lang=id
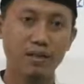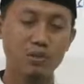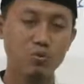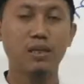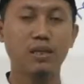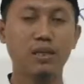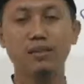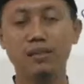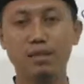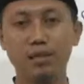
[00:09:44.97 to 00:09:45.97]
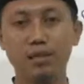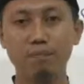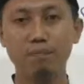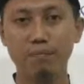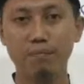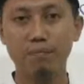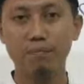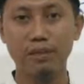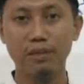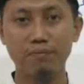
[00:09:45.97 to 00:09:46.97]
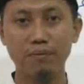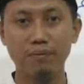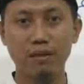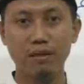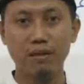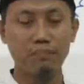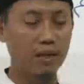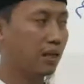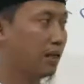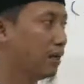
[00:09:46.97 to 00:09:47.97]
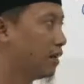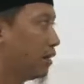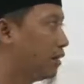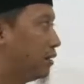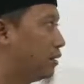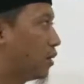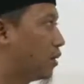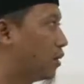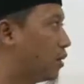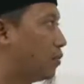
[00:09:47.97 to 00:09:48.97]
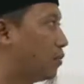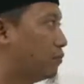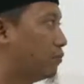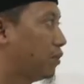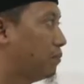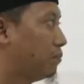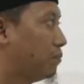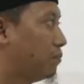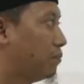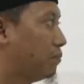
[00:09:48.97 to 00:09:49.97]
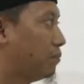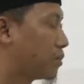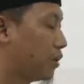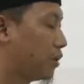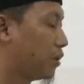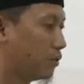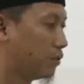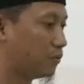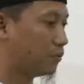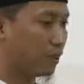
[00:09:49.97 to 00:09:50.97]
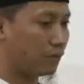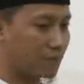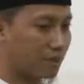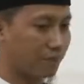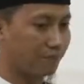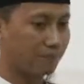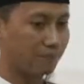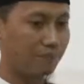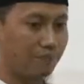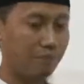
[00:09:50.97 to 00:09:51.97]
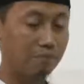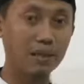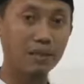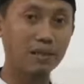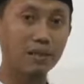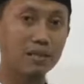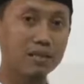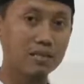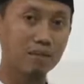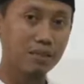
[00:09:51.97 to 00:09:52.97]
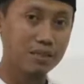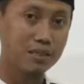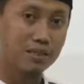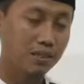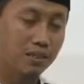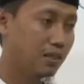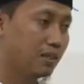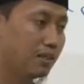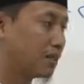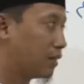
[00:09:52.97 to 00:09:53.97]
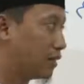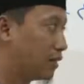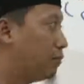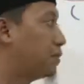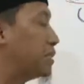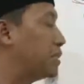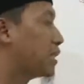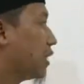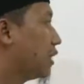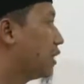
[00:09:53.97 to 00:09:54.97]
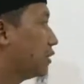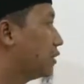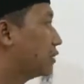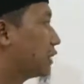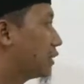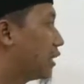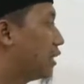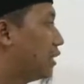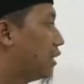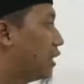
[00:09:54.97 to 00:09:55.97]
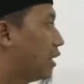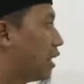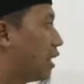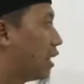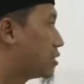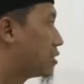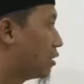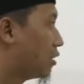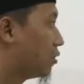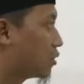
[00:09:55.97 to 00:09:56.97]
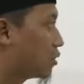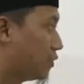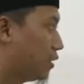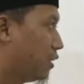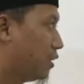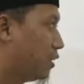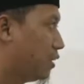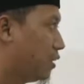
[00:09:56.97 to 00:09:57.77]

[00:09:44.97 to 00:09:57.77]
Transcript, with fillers: sudah tidak ada lagi penyembahan terhadap berhala di tengah umat Nabi Muhammad sallallahu alaihi wasallam. Baik, sampai di sini kita berbicara tentang alasan orang sufi